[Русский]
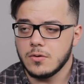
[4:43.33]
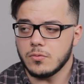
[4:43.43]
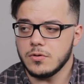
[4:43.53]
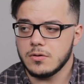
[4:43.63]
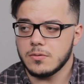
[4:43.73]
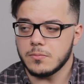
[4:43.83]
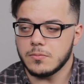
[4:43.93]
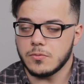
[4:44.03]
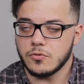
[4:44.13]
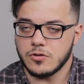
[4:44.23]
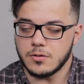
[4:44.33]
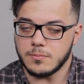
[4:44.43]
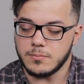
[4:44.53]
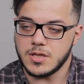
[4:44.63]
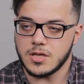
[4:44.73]
у них можно
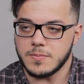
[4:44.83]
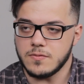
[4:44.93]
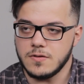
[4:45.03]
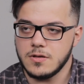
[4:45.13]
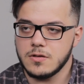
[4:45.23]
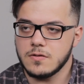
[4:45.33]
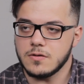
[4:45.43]
менять поведение,